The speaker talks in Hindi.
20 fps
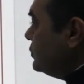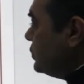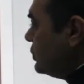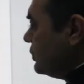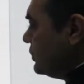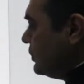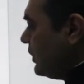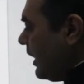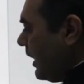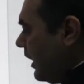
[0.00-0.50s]
जो
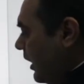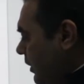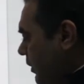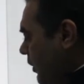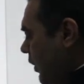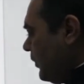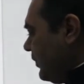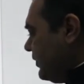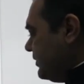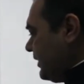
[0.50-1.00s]
हार्ड
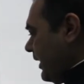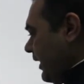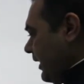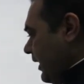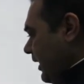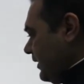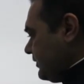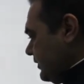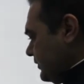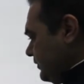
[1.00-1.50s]
कॉपी
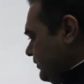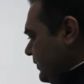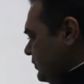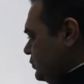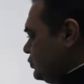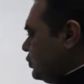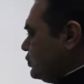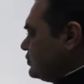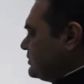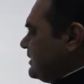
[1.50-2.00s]
जाएगा तो
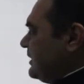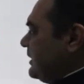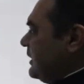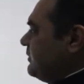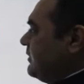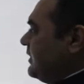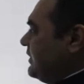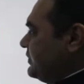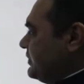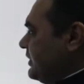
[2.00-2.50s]
इसमें जो
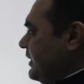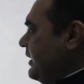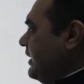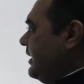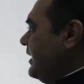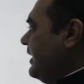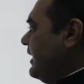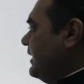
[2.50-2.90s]
सिलेबस है